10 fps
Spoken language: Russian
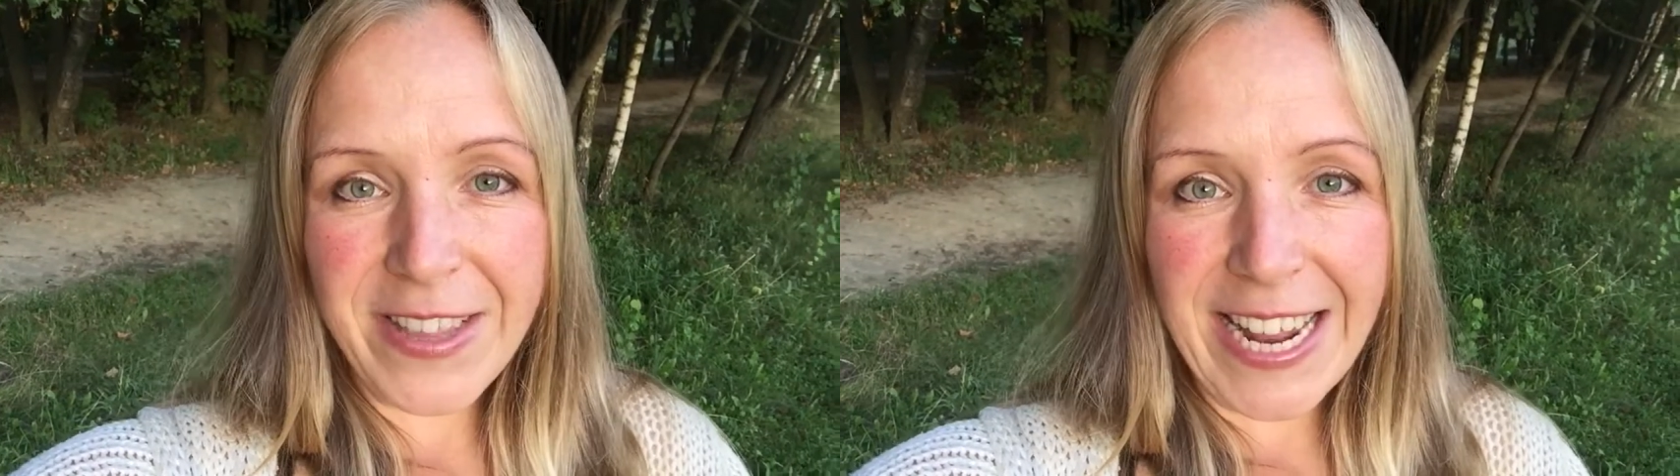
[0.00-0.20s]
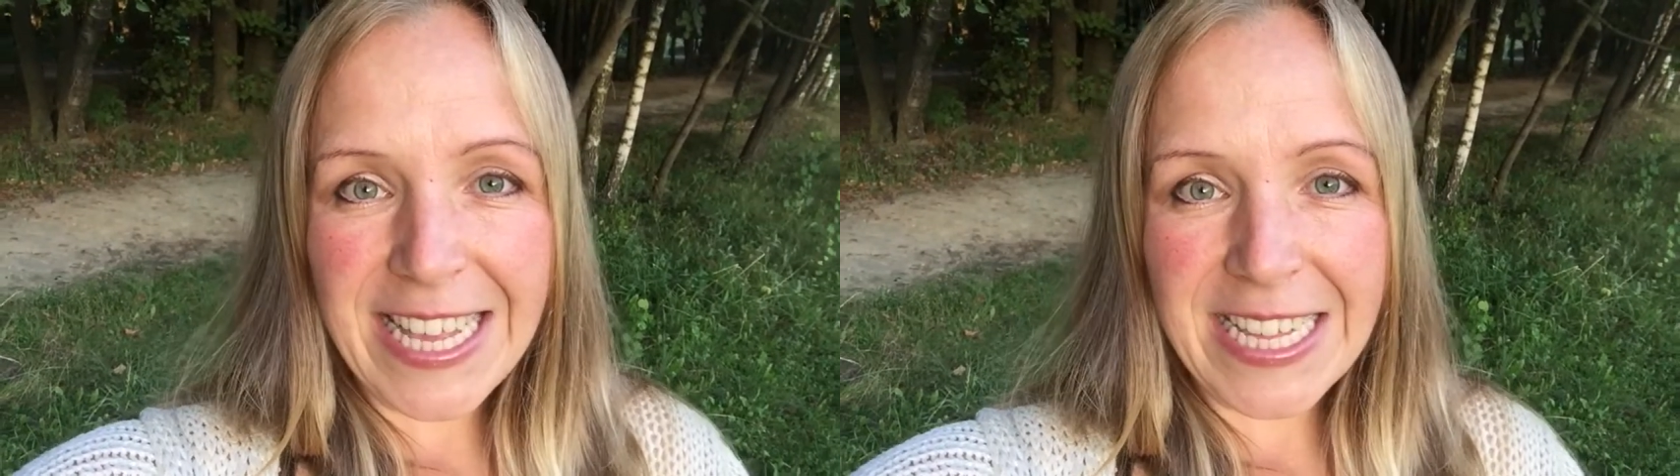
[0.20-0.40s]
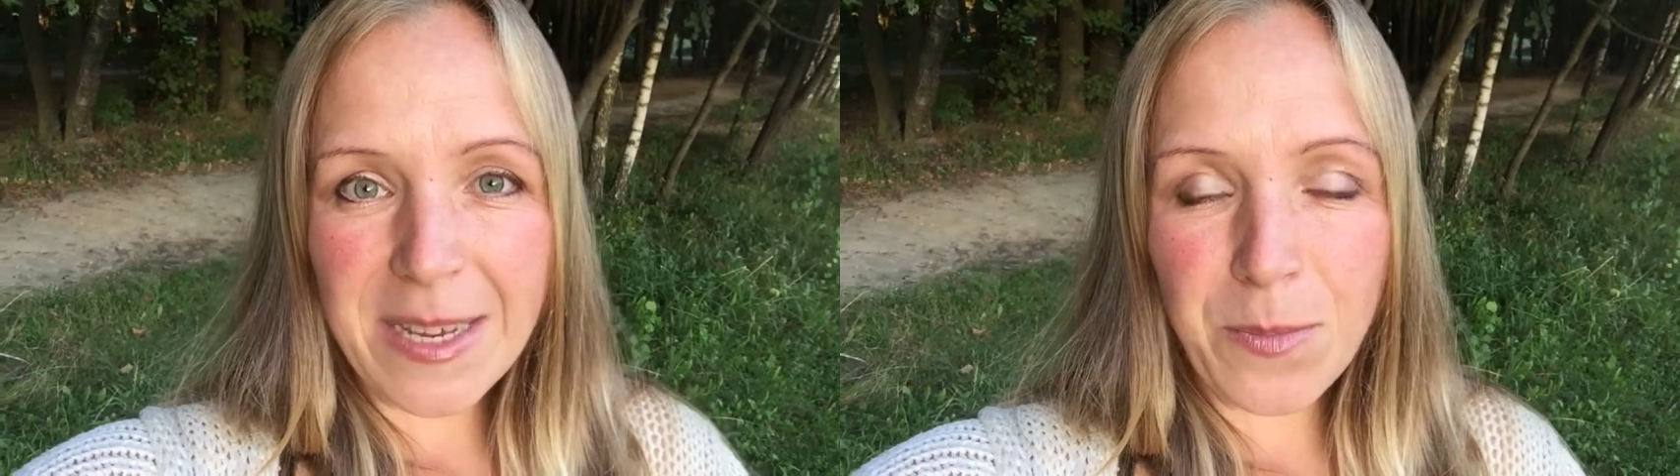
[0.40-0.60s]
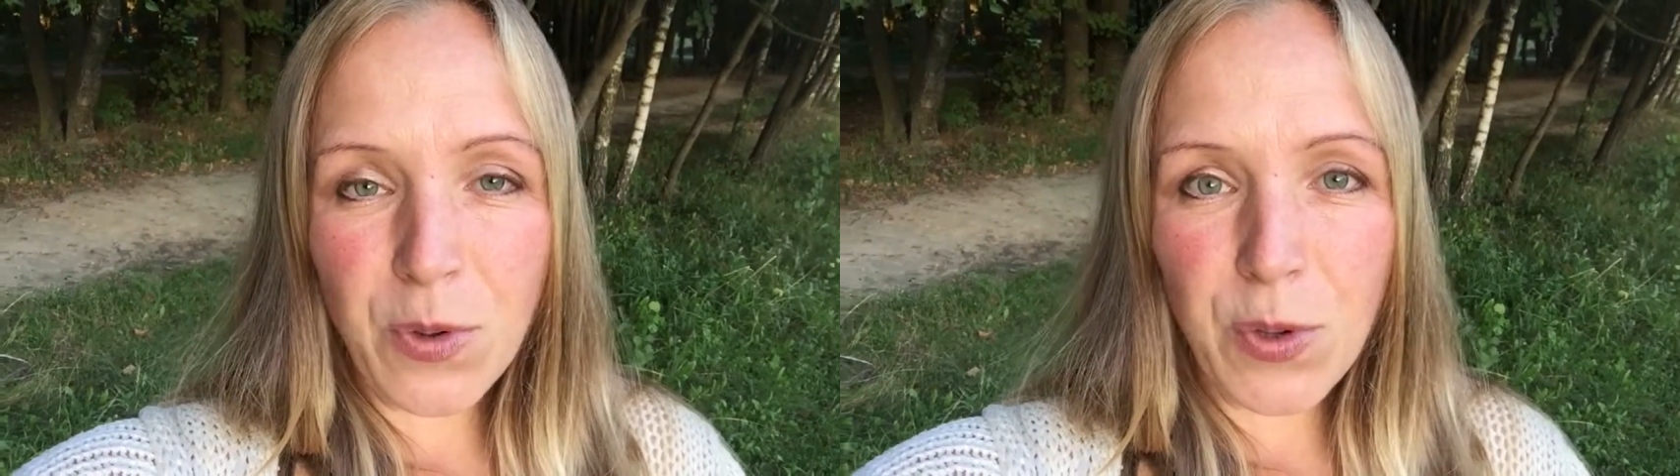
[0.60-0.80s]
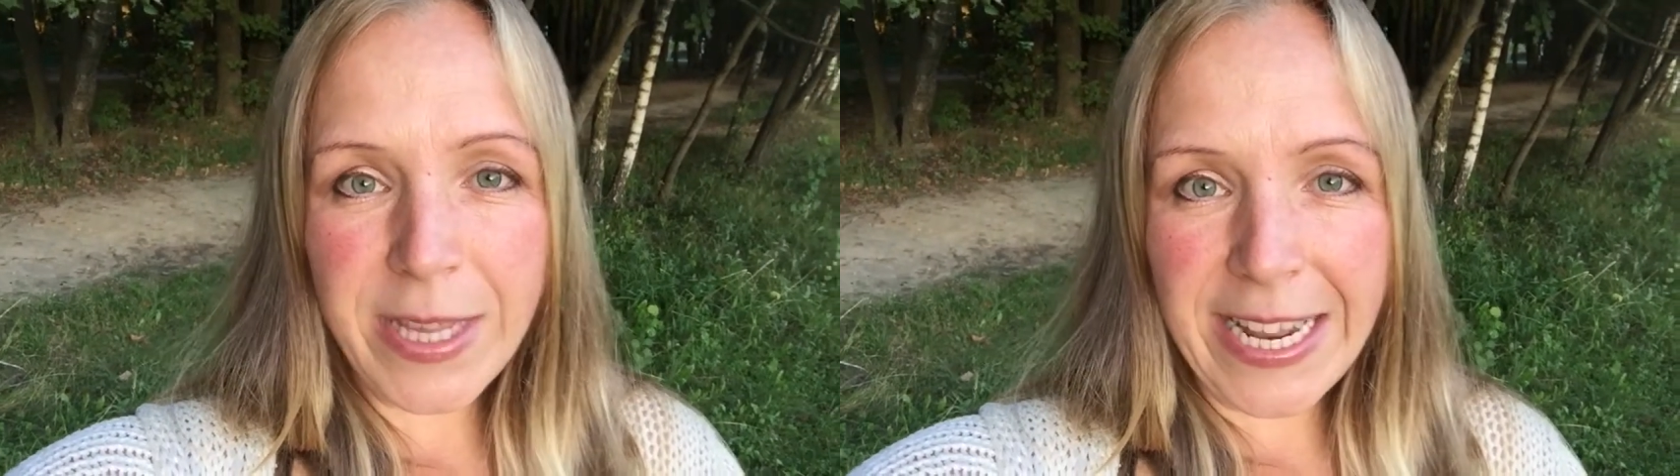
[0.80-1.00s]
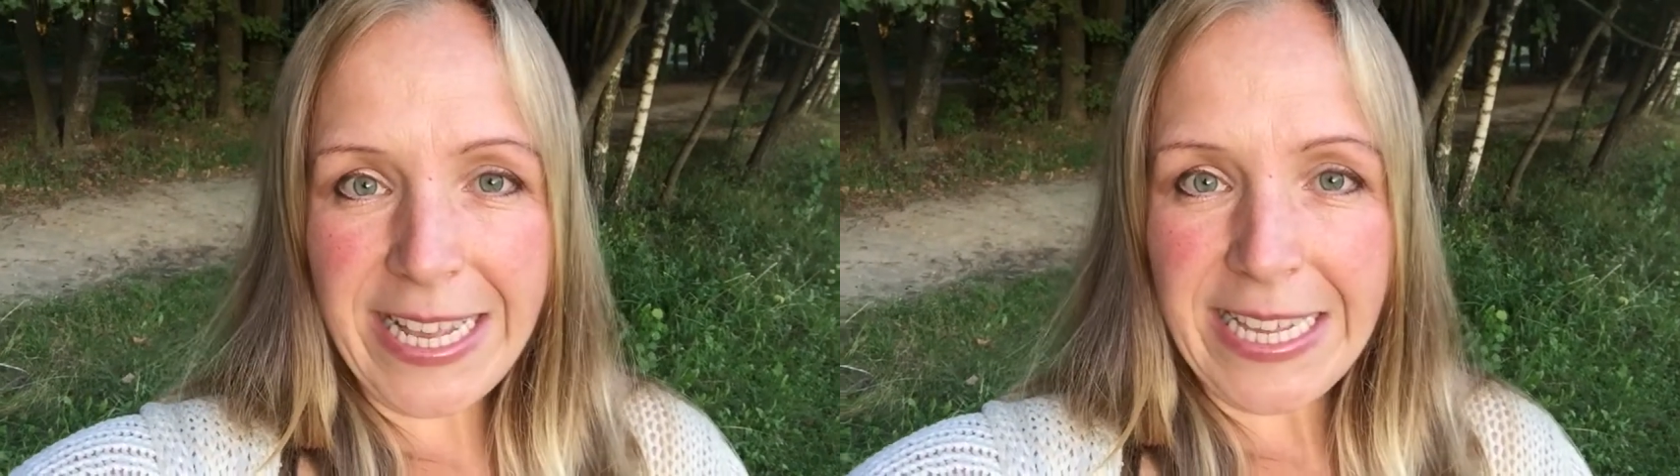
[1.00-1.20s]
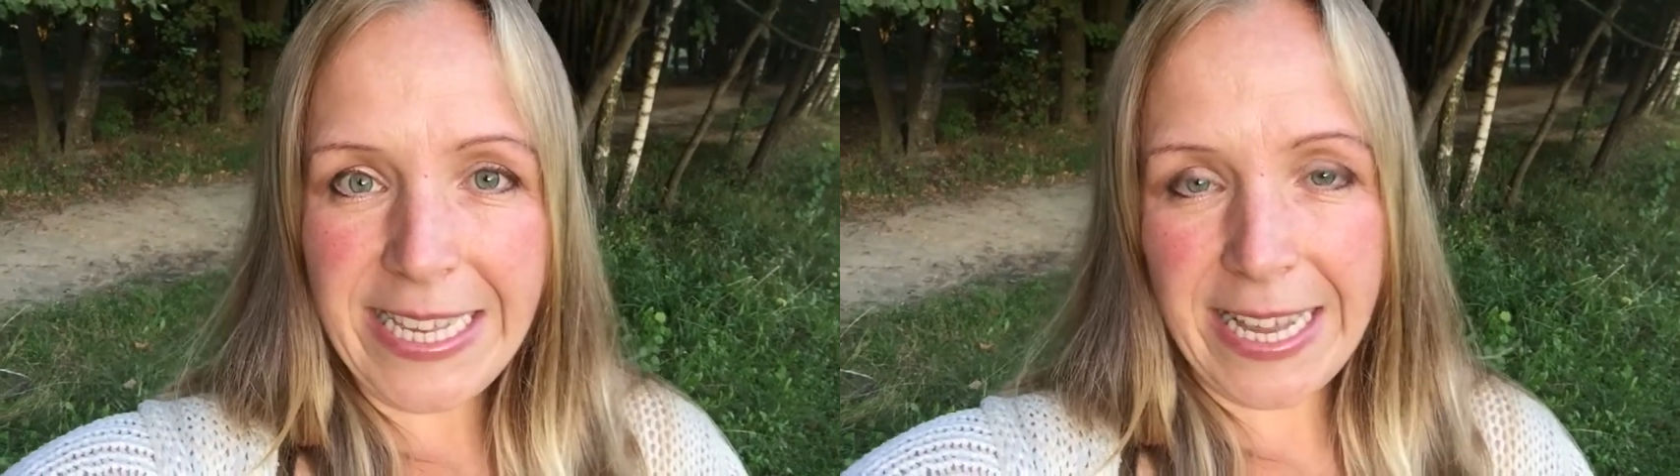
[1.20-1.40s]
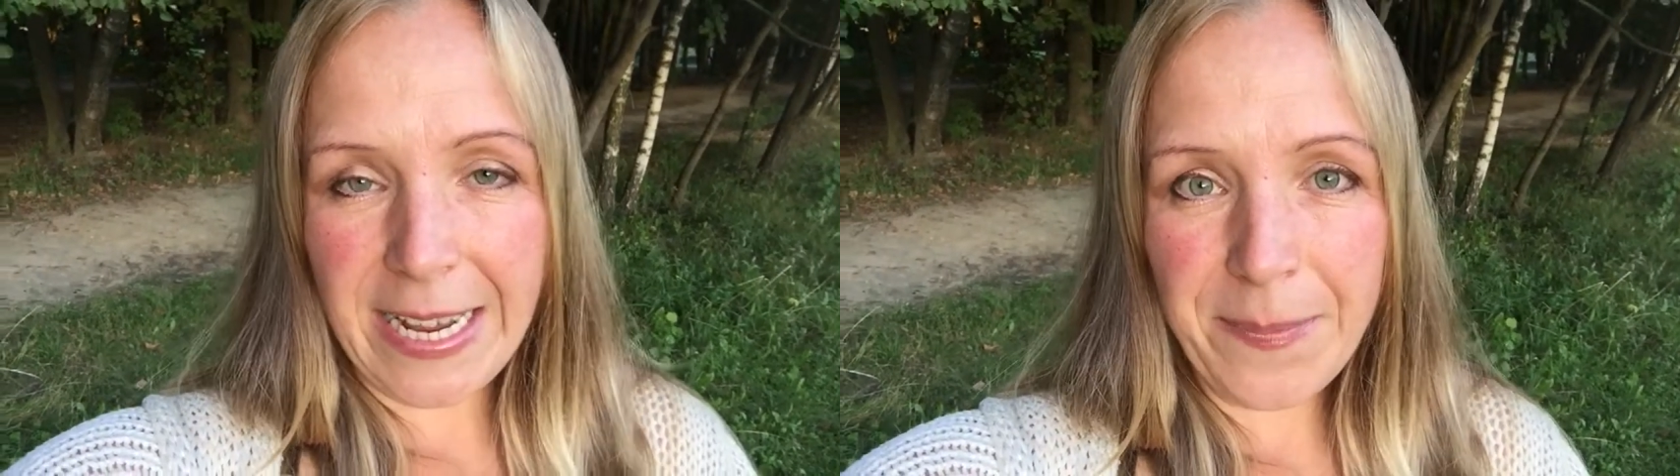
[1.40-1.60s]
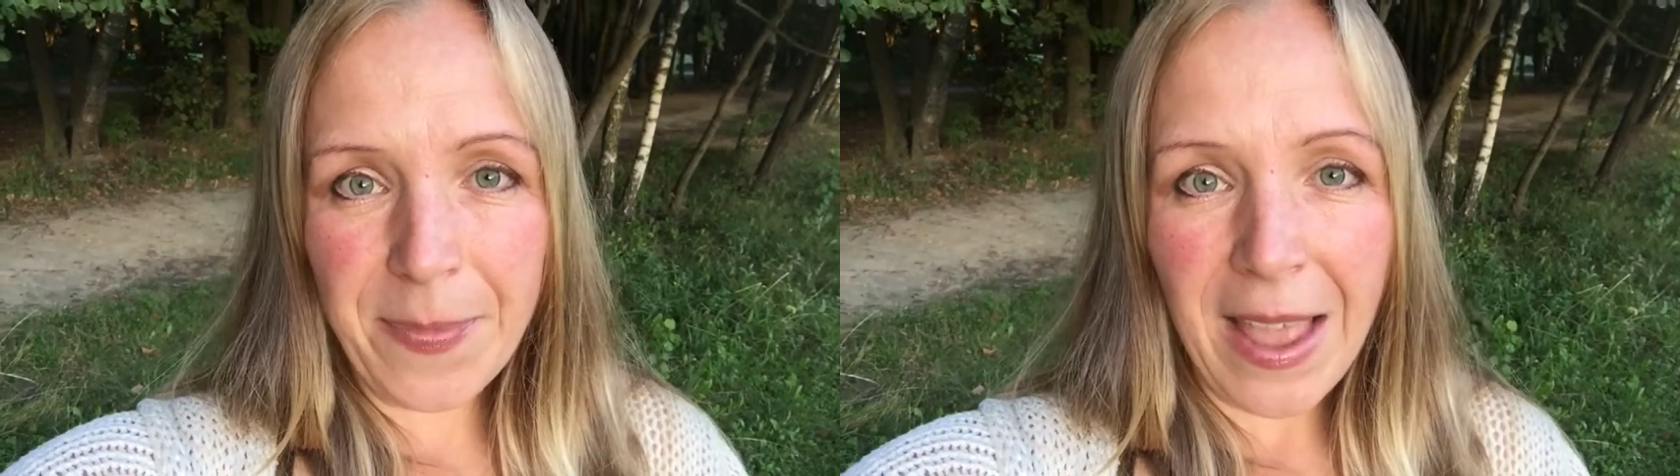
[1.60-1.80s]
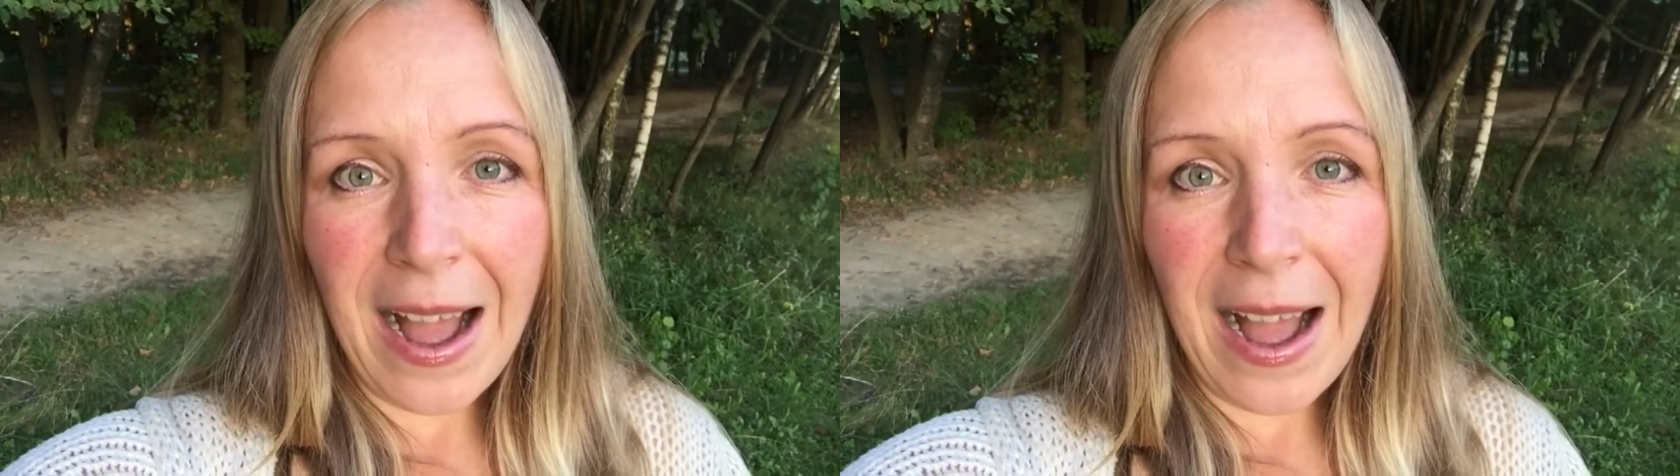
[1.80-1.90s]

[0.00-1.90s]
Тренинги будут три недели,